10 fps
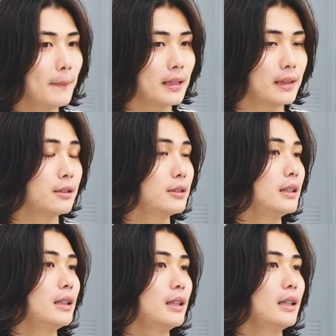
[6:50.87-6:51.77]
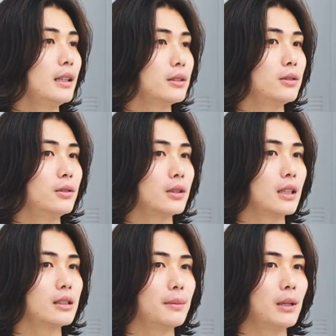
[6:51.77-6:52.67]
やってくれてそのお
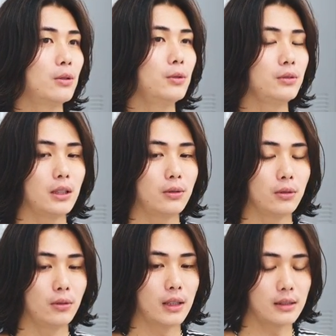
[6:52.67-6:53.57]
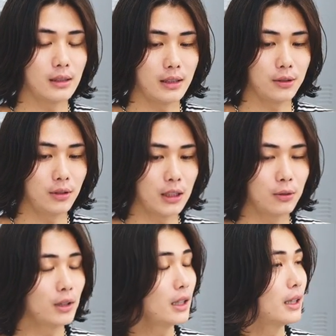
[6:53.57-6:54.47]
客様を思うってことが伝わってくれた
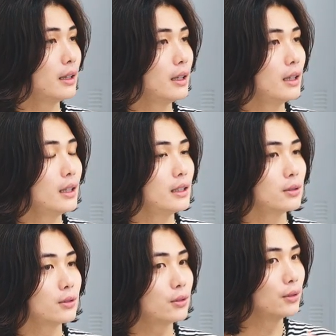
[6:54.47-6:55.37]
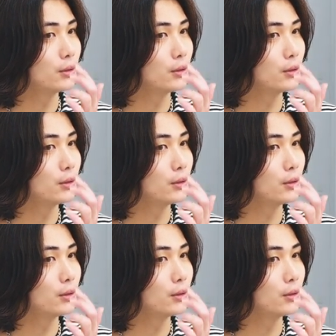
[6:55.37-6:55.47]
のでそこ